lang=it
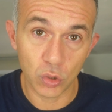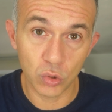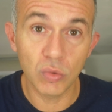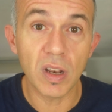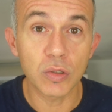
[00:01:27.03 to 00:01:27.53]

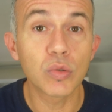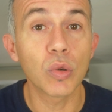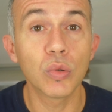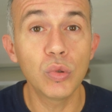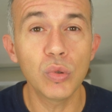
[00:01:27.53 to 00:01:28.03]
sulla
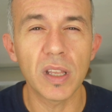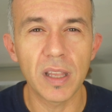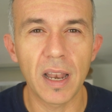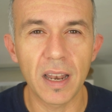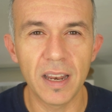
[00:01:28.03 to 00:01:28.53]
struttura
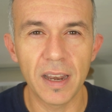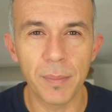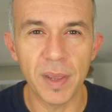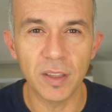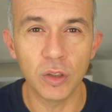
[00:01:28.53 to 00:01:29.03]

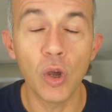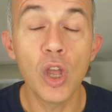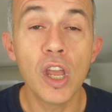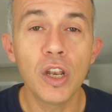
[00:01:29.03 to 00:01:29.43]
dell'allenamento.